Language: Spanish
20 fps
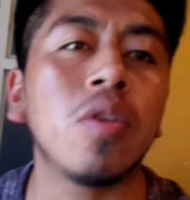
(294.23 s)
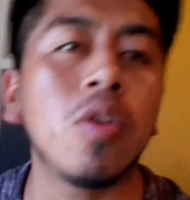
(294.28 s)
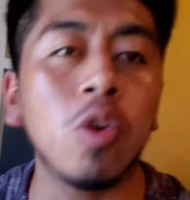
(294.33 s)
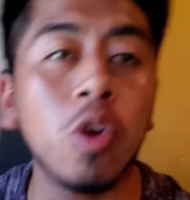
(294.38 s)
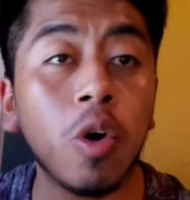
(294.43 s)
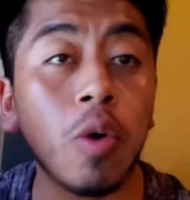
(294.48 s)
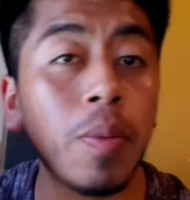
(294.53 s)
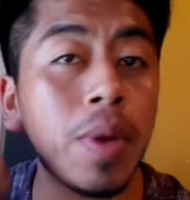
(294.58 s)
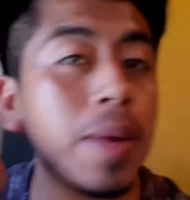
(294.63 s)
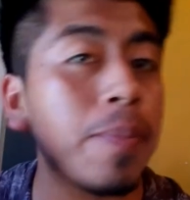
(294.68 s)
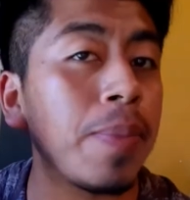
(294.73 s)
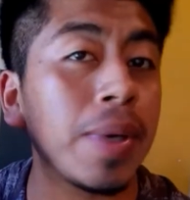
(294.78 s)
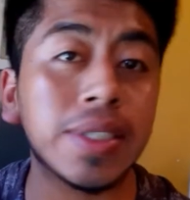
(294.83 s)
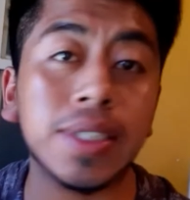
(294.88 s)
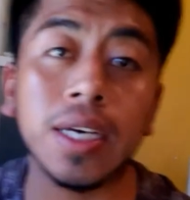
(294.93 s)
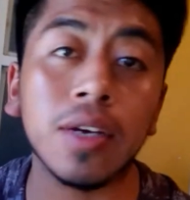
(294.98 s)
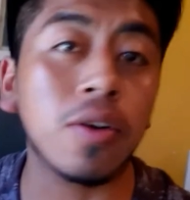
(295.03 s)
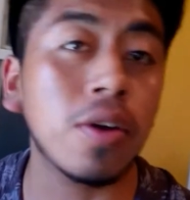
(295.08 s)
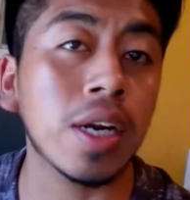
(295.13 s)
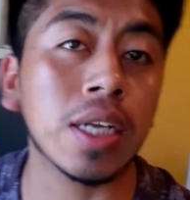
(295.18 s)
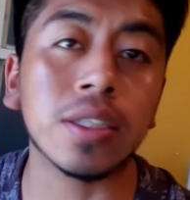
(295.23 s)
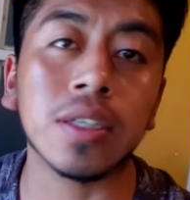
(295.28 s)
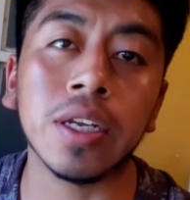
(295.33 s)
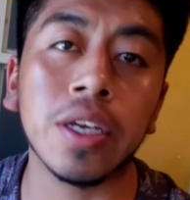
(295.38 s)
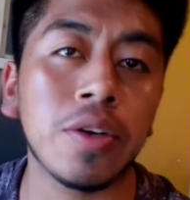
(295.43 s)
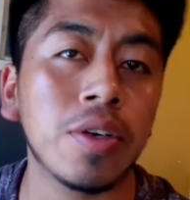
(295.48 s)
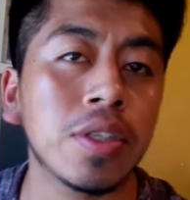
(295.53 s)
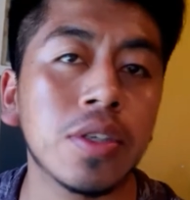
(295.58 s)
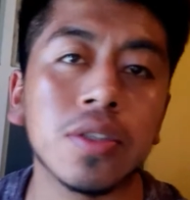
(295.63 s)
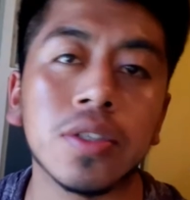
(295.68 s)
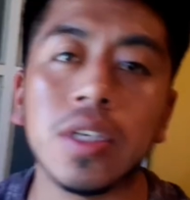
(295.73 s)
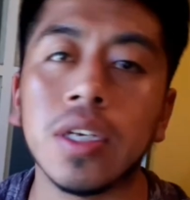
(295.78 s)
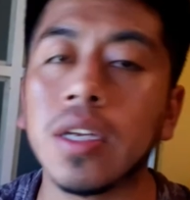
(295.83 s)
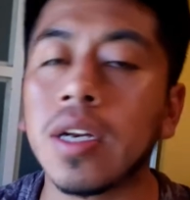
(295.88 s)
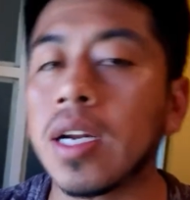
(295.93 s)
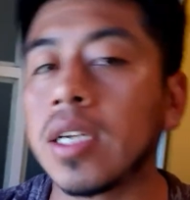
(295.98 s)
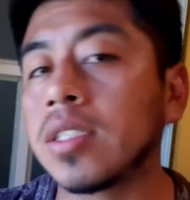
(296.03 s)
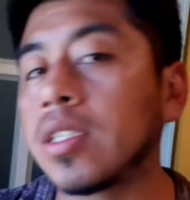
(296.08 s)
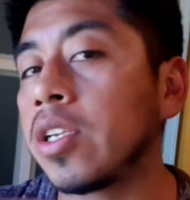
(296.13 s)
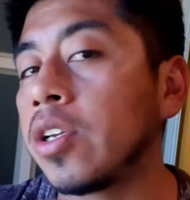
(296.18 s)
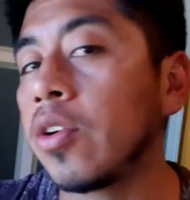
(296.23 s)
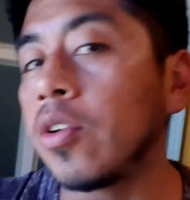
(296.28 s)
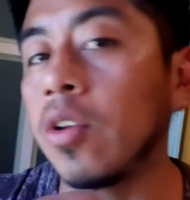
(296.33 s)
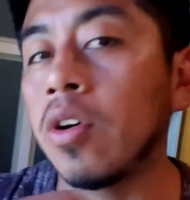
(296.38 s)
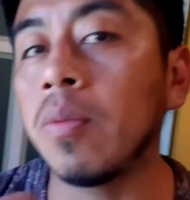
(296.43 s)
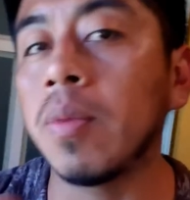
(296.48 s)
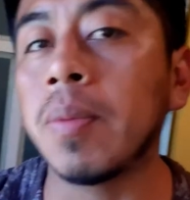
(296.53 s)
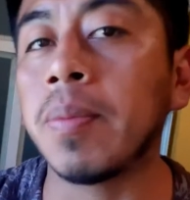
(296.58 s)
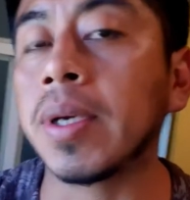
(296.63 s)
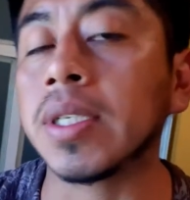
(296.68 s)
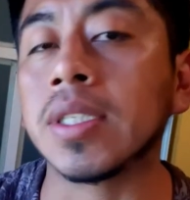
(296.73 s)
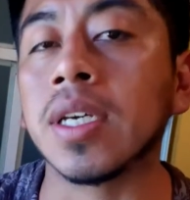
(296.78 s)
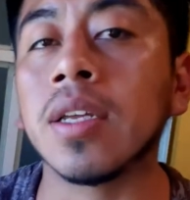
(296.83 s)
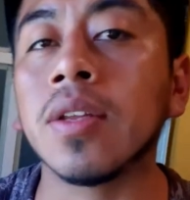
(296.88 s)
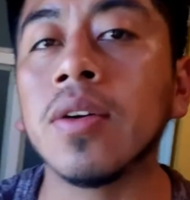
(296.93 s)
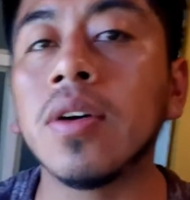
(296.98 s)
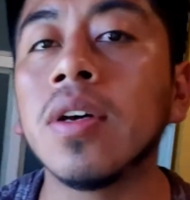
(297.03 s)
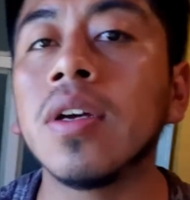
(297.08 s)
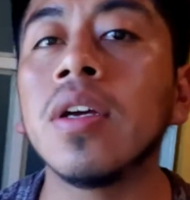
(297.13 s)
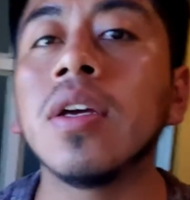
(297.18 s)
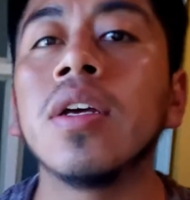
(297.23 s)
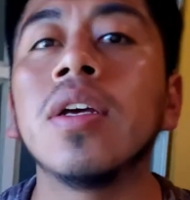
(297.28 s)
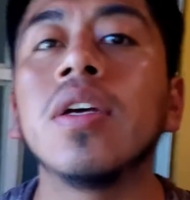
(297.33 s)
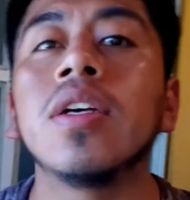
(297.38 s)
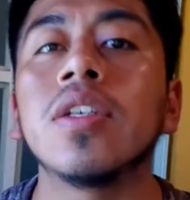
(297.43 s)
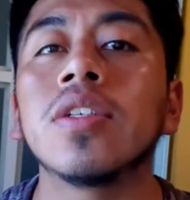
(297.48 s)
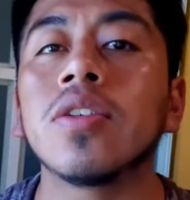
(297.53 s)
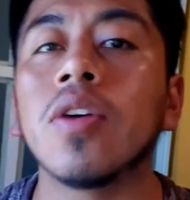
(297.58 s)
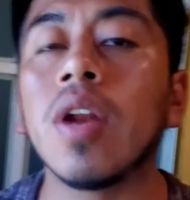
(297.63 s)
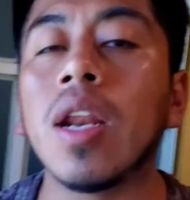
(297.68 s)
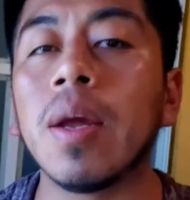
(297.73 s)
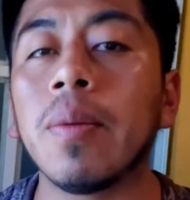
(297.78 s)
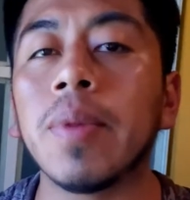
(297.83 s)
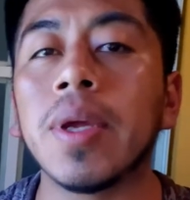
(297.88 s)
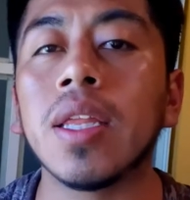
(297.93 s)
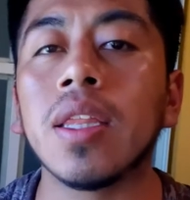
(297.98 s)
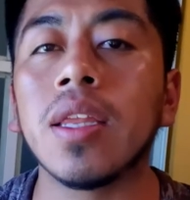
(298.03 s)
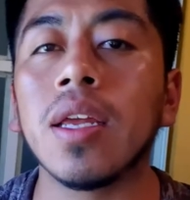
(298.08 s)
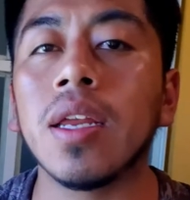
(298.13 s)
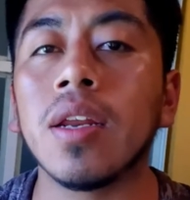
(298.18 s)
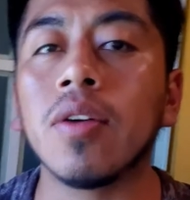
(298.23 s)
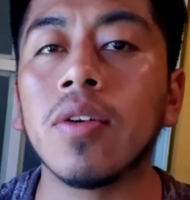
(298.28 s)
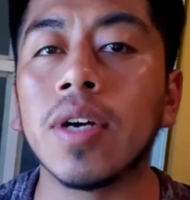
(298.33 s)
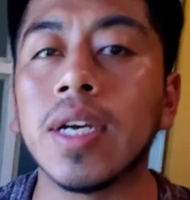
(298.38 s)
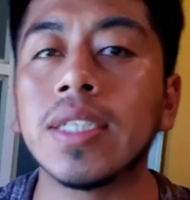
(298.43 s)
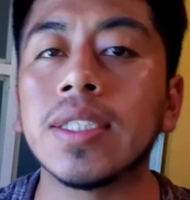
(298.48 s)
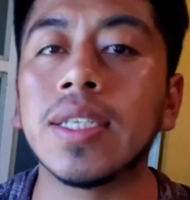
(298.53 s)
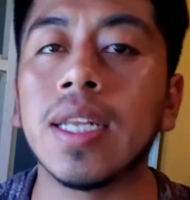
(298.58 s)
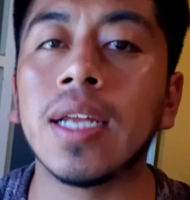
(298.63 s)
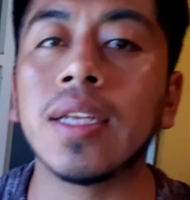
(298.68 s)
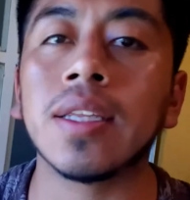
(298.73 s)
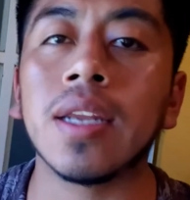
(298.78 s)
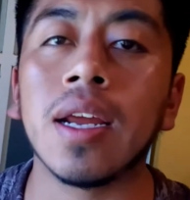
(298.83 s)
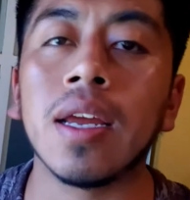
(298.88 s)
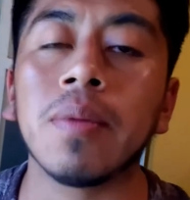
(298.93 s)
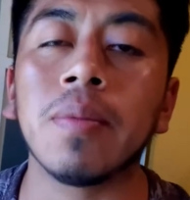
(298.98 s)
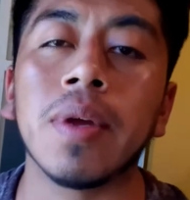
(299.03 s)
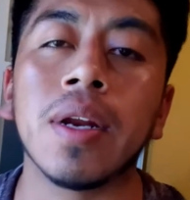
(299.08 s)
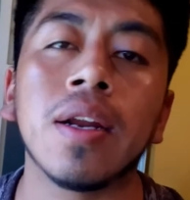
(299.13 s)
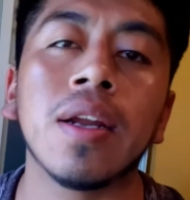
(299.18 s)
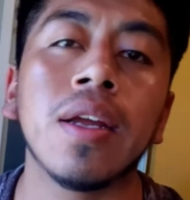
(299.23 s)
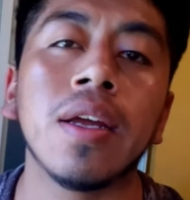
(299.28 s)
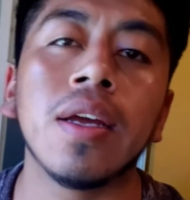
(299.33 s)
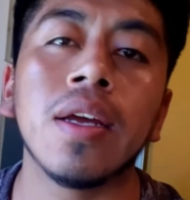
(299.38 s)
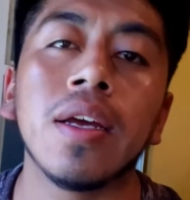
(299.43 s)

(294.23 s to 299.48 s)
No me he pasado rastrillo, eso sí, rastrillo no me he pasado, solamente lo que es la trimer.